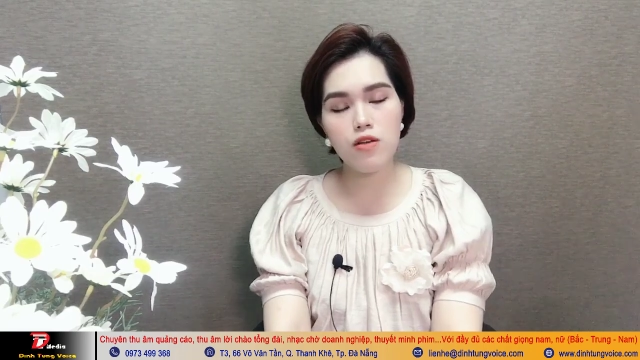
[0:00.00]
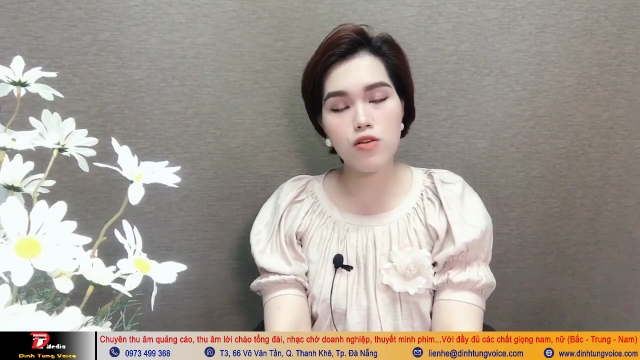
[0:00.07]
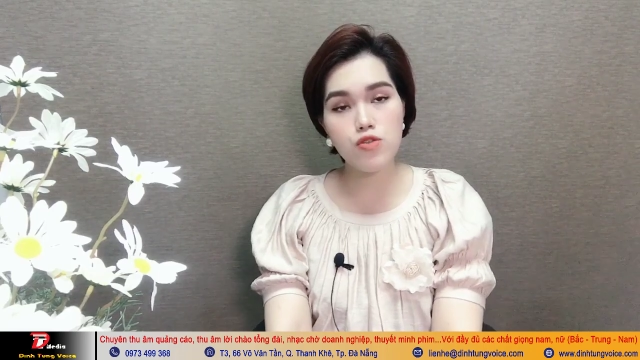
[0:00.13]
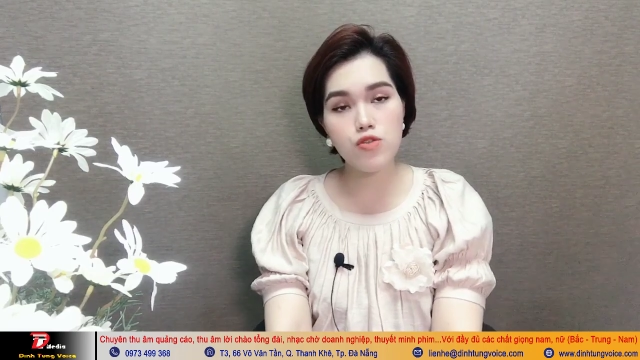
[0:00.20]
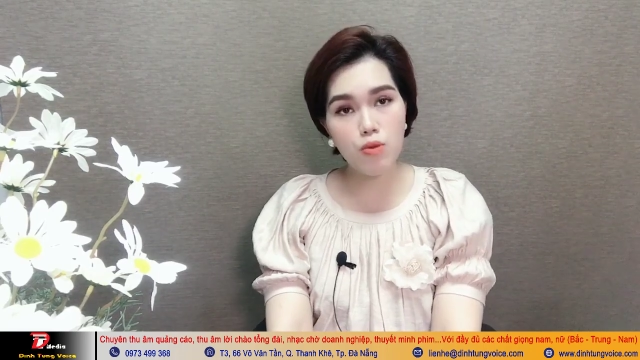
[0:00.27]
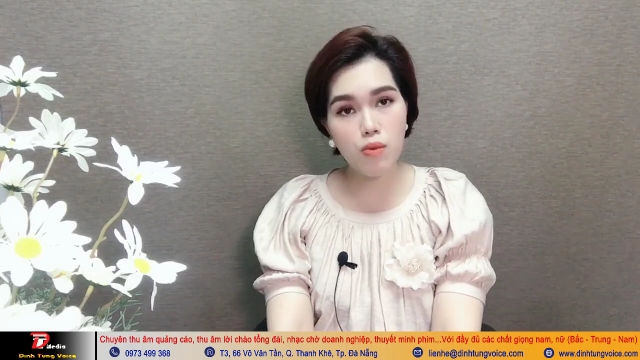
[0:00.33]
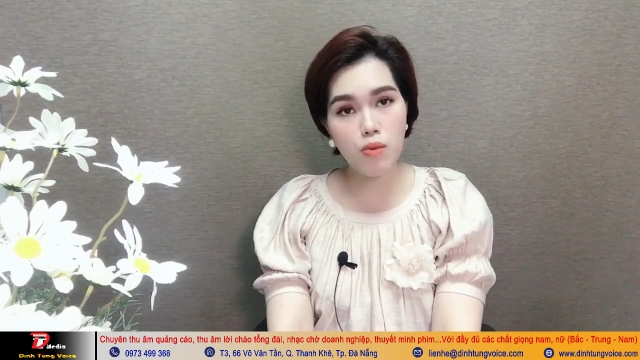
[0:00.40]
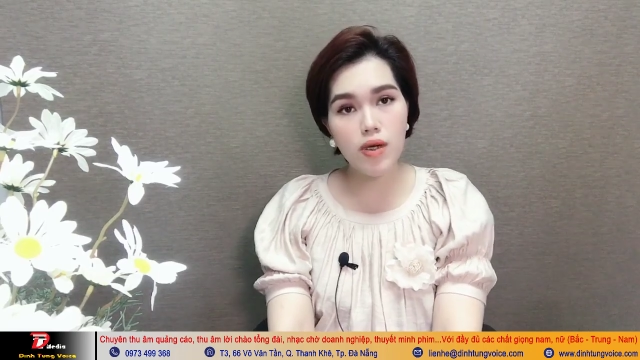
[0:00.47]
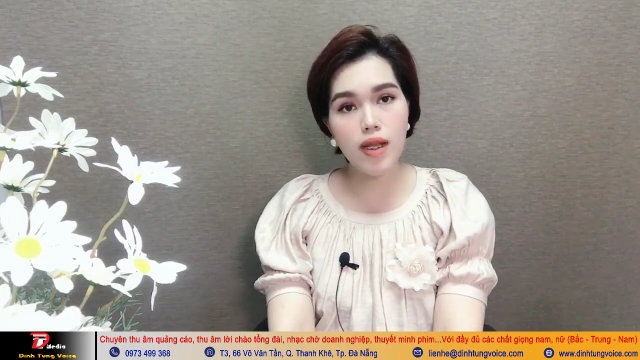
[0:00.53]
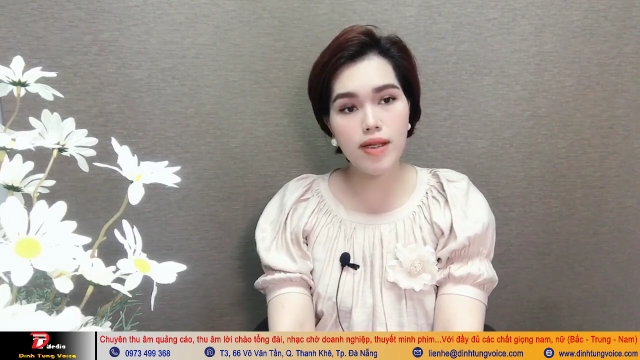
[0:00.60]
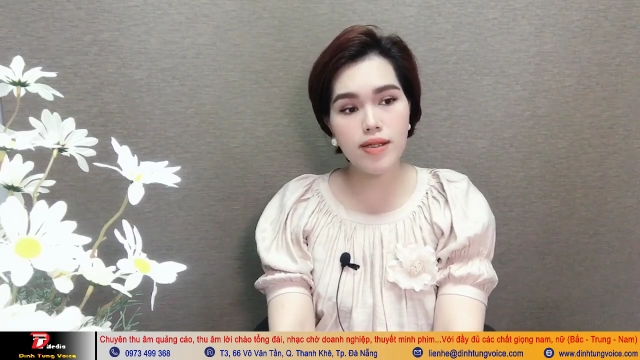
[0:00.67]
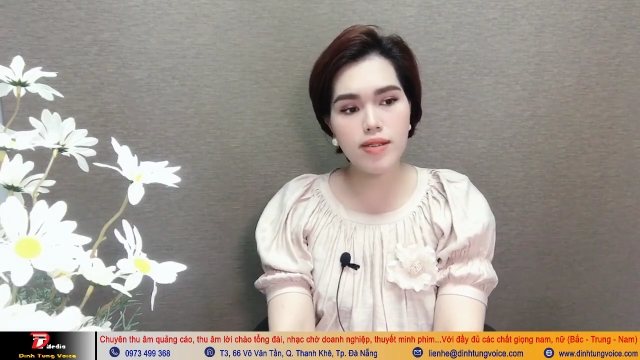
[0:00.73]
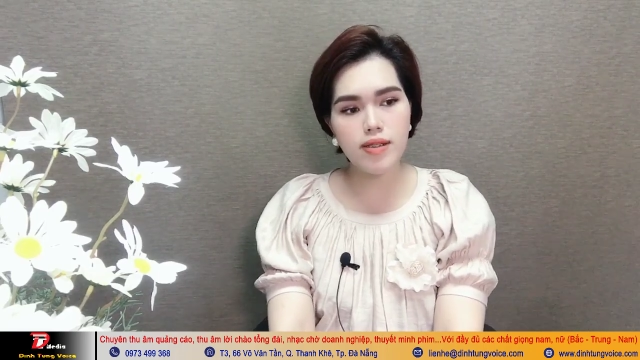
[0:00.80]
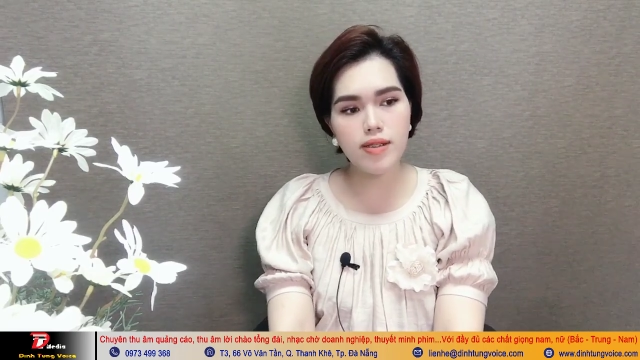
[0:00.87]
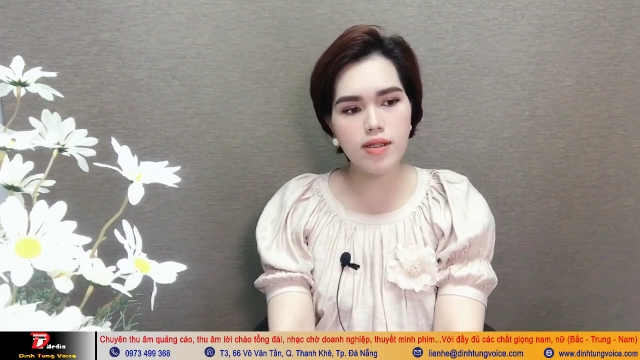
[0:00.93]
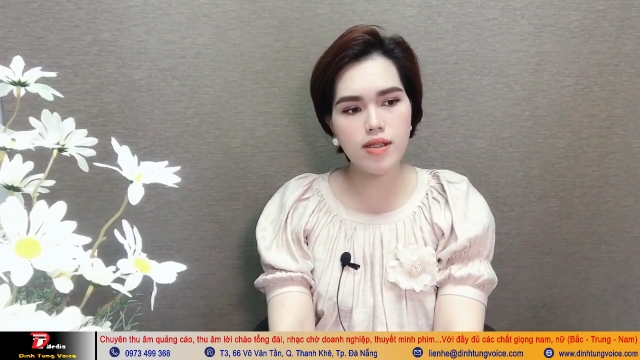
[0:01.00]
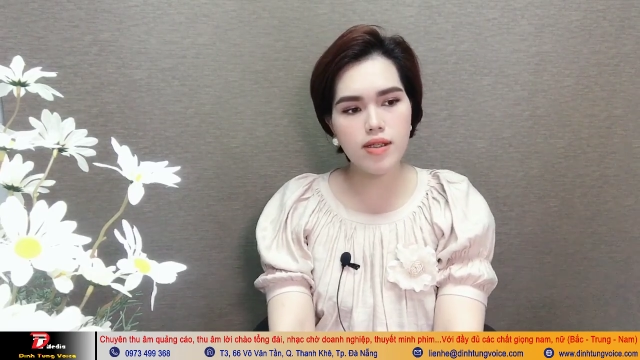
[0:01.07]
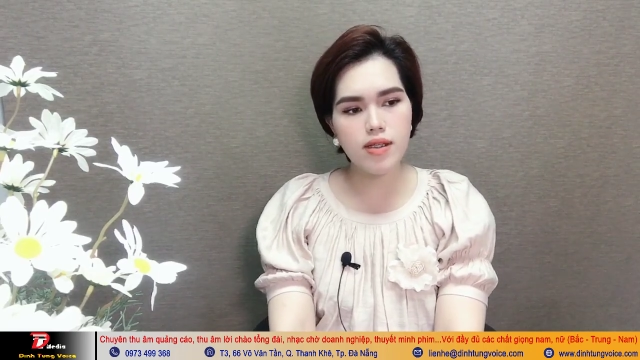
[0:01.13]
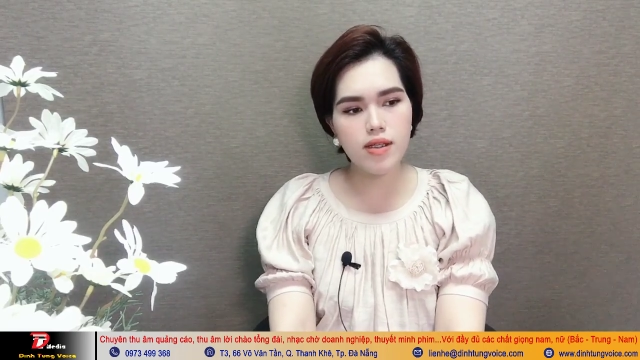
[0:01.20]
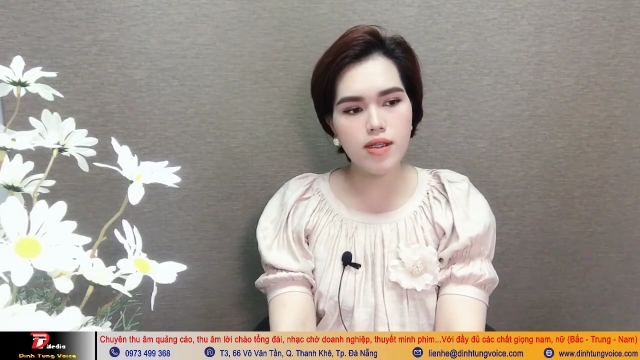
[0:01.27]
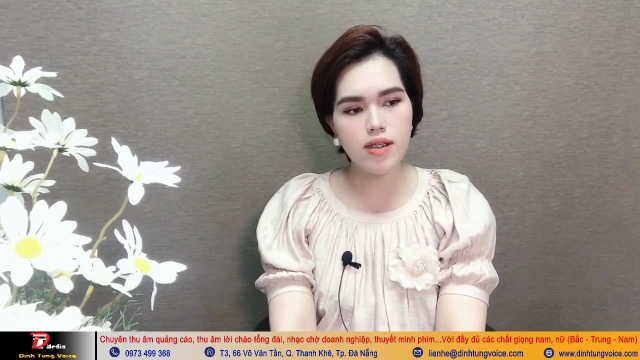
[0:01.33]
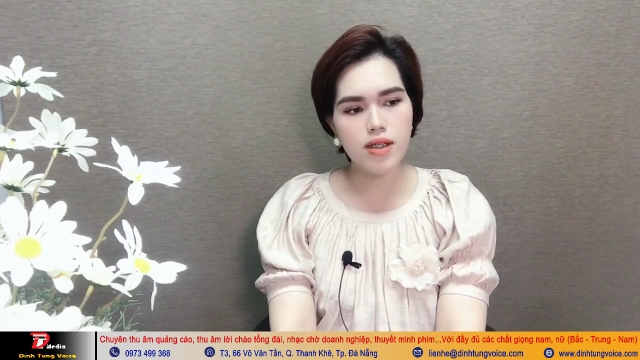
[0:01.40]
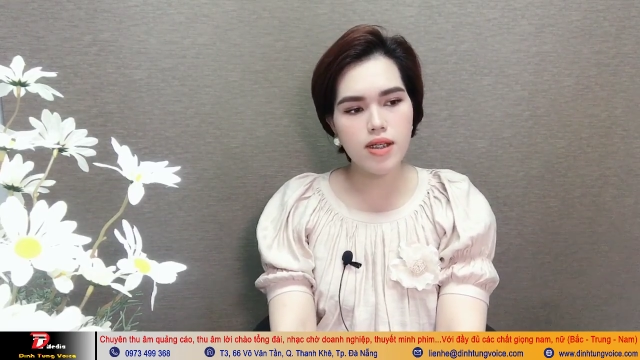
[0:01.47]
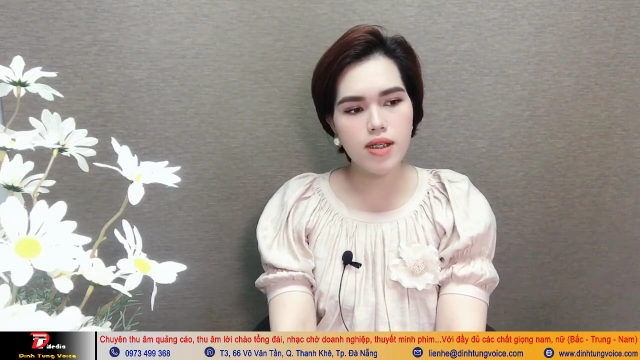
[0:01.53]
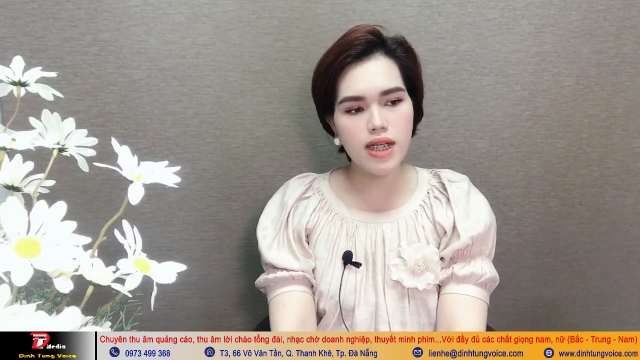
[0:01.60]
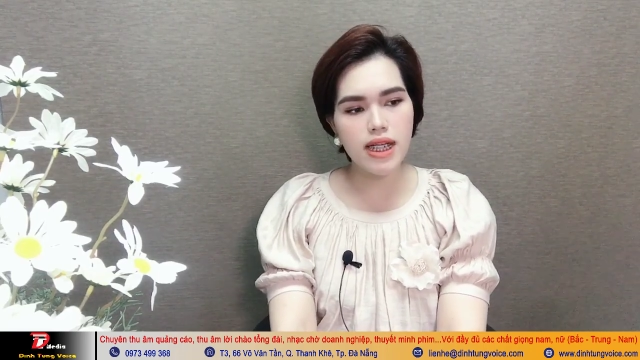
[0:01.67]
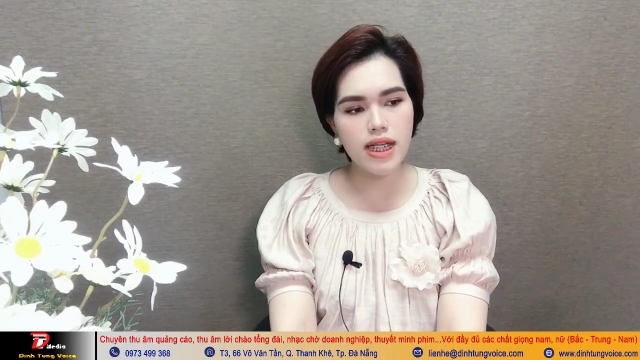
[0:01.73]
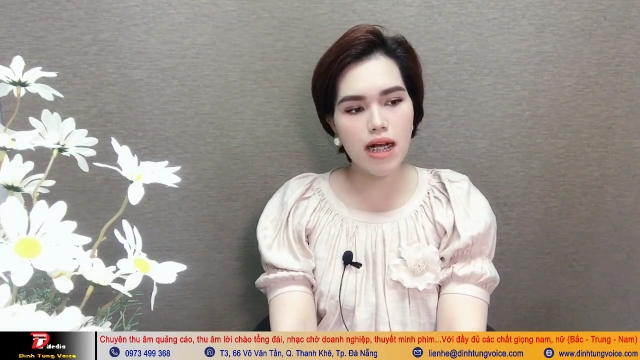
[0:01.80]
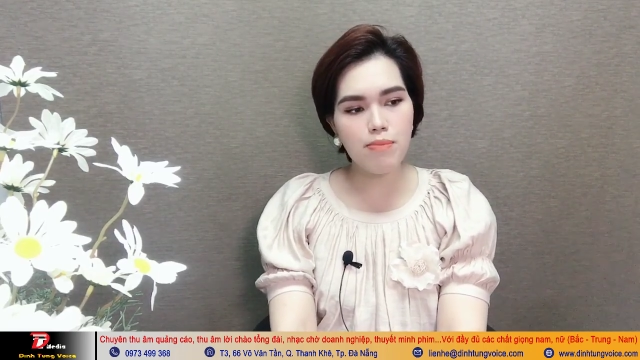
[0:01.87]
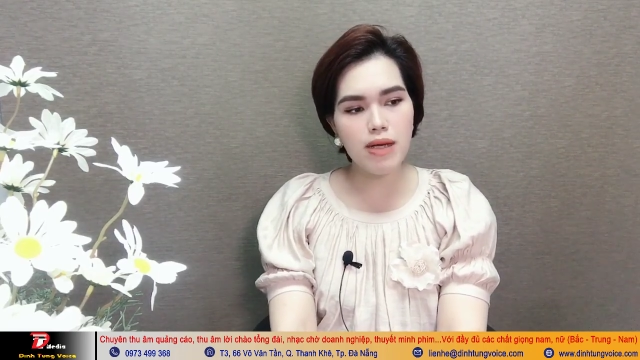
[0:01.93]
Rồi một lần,
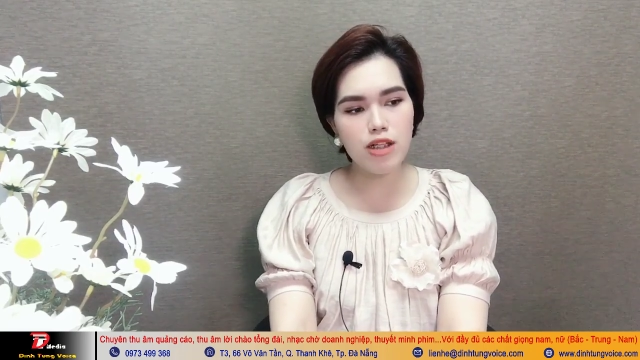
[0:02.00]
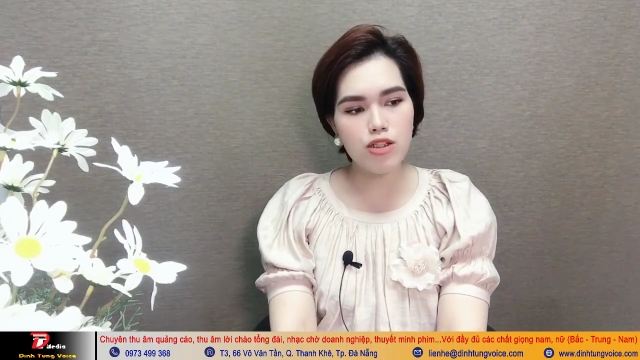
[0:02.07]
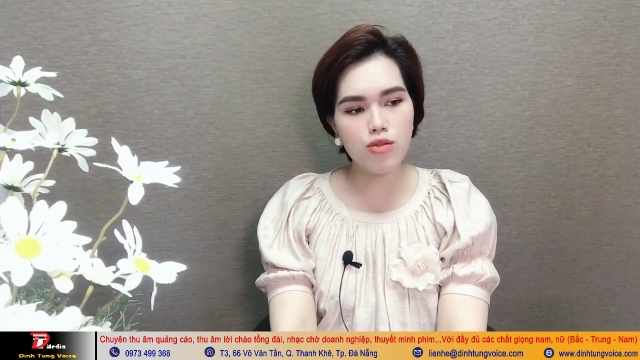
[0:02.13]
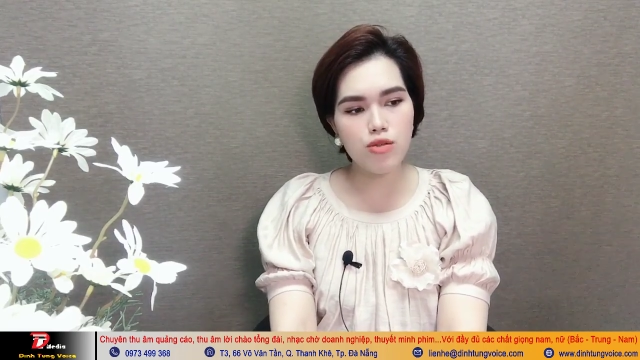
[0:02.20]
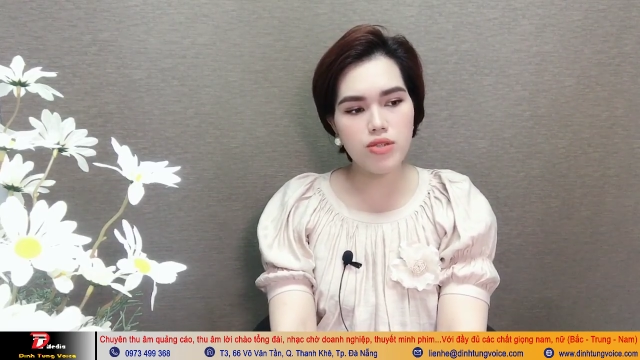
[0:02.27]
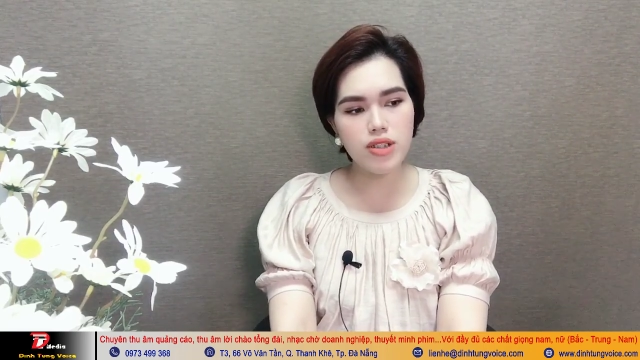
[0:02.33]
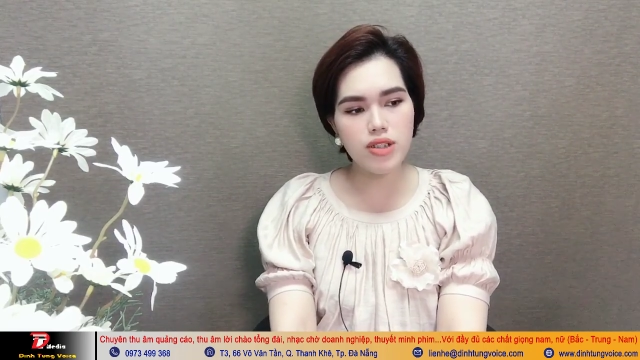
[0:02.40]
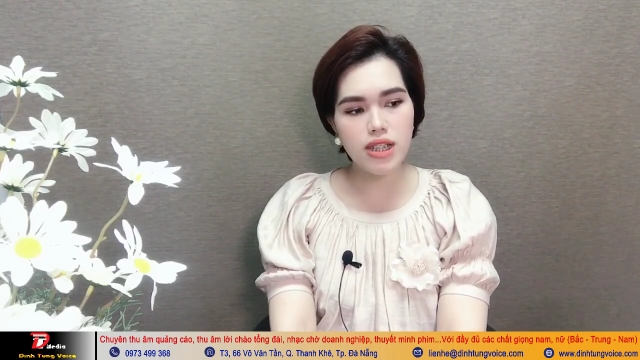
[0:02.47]
khi đang bên tôi